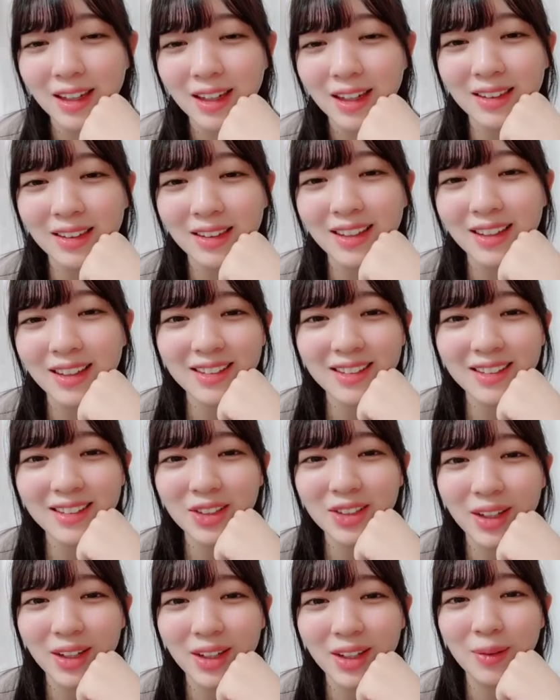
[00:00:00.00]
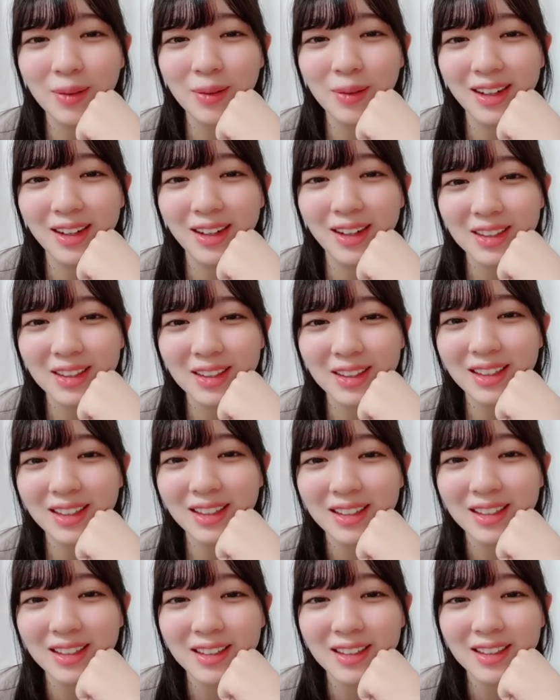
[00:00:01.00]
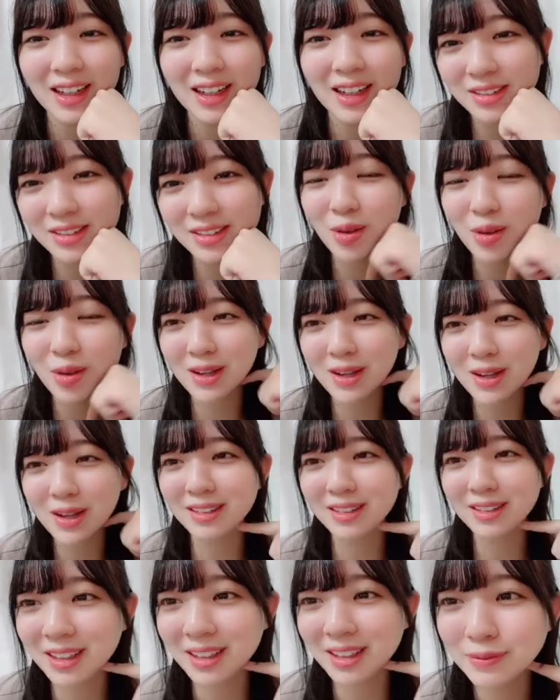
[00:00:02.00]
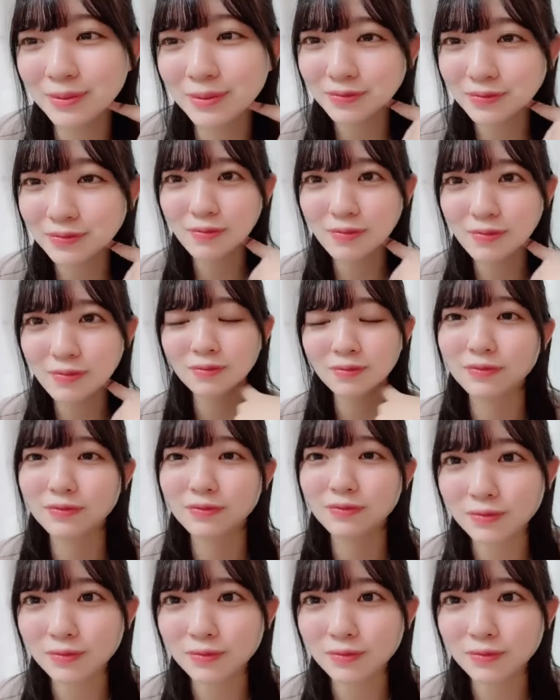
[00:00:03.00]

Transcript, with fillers: 何がひろろんさん一旦そんなことないよ